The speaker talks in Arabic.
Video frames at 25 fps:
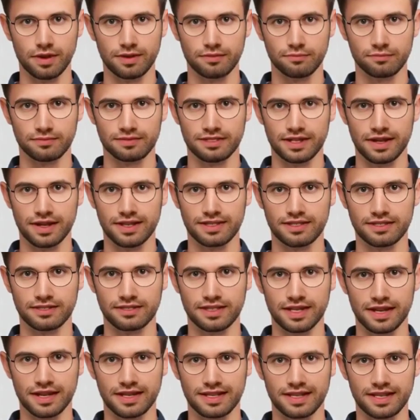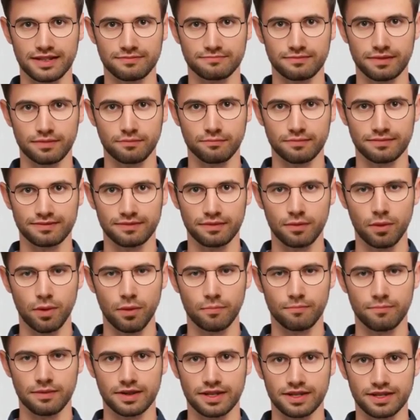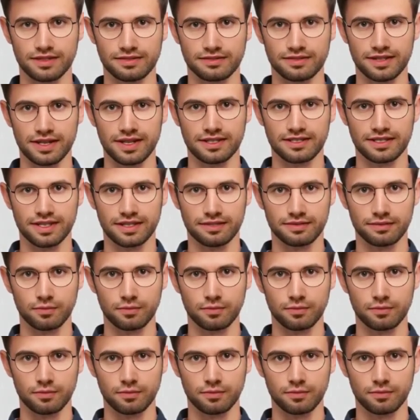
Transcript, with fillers: أن يساعدك على فهم الثقافة الإسبانية